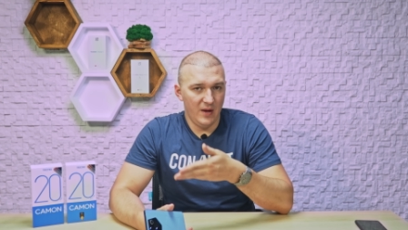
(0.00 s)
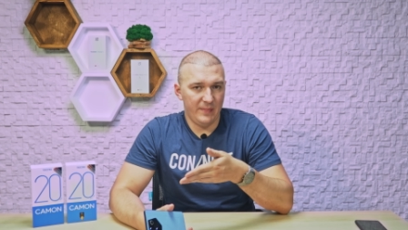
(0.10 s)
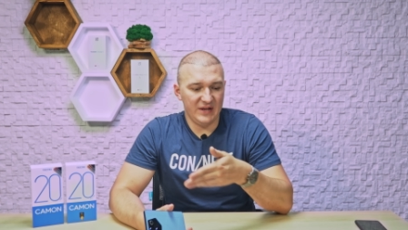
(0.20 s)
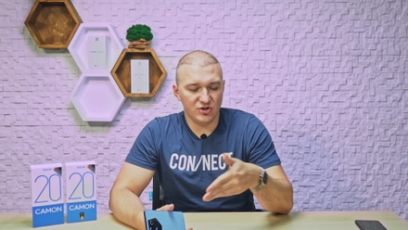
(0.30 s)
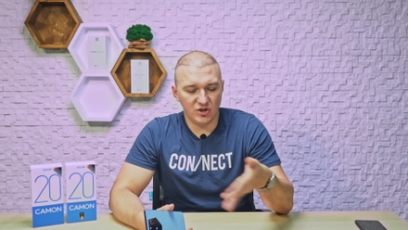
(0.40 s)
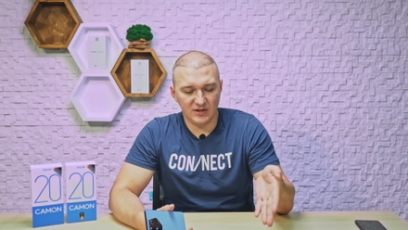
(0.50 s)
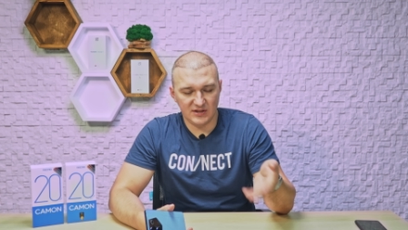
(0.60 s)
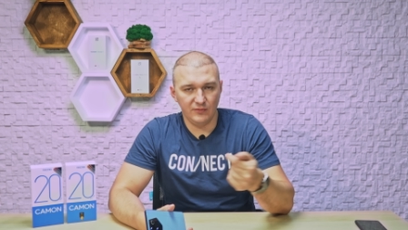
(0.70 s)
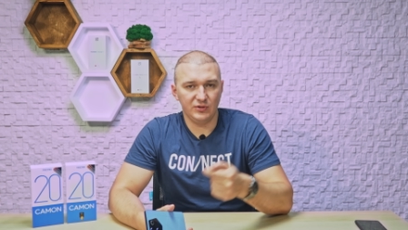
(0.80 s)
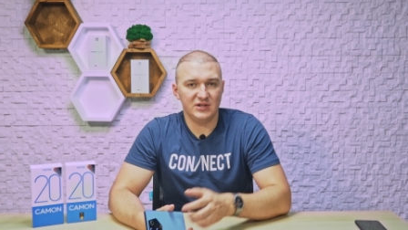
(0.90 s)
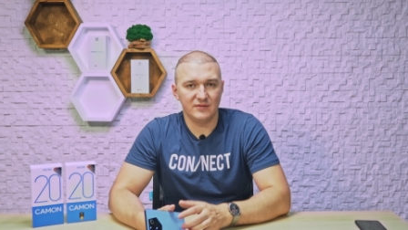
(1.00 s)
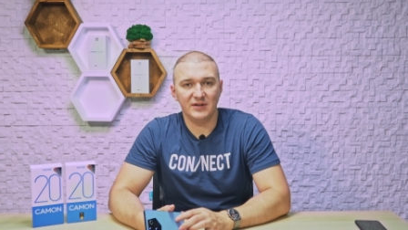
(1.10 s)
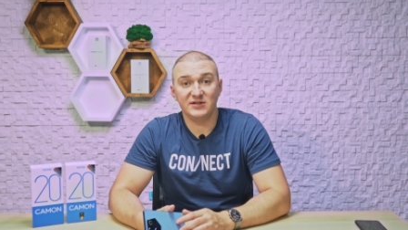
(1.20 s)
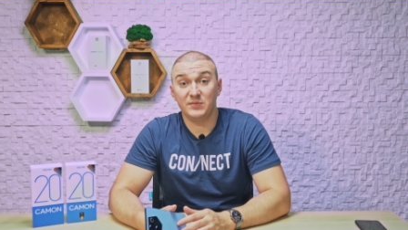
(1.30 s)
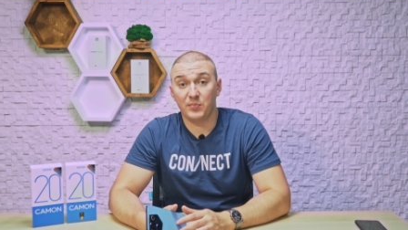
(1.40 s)
5G, если вот есть
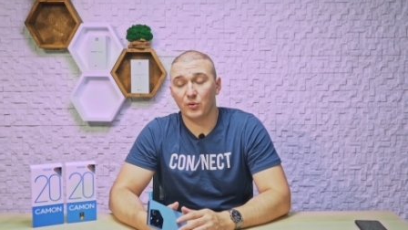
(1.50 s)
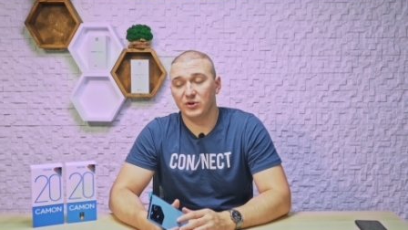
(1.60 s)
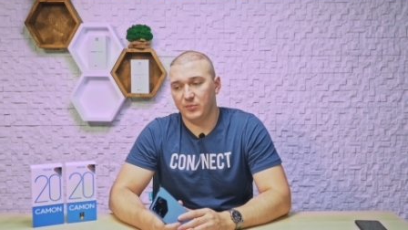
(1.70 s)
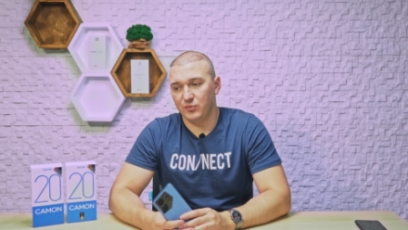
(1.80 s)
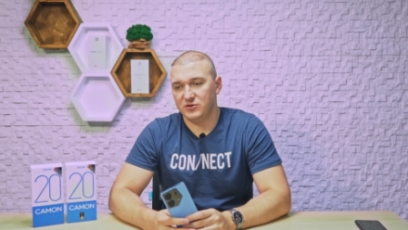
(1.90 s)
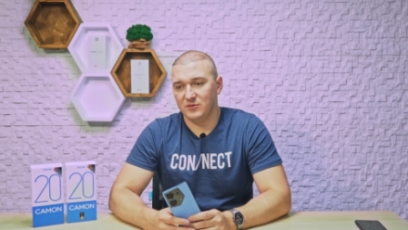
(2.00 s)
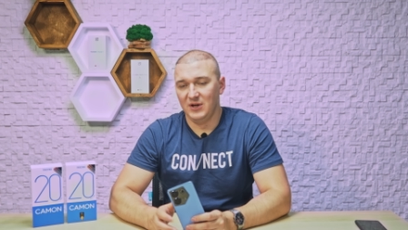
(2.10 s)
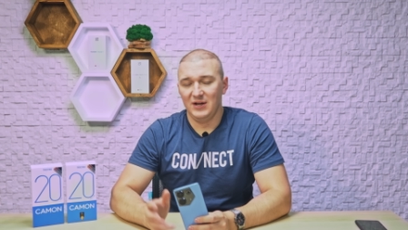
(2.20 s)
20 Pro, допустим.